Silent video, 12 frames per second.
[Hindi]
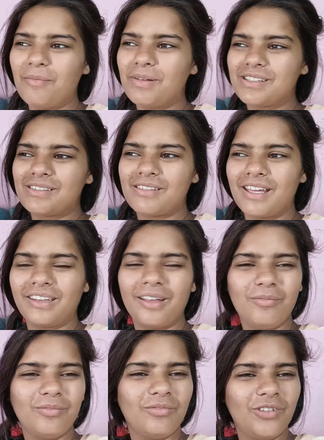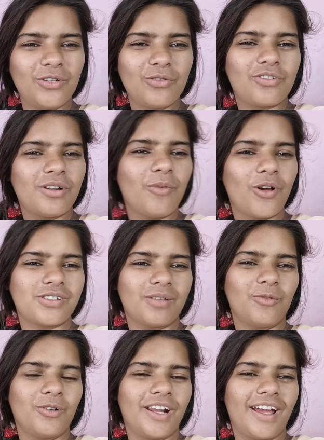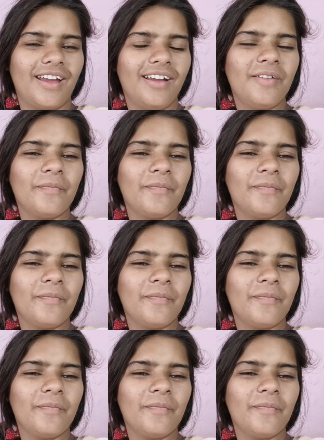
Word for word: बस एकदम न्यूट्रल मौसम हो रहा है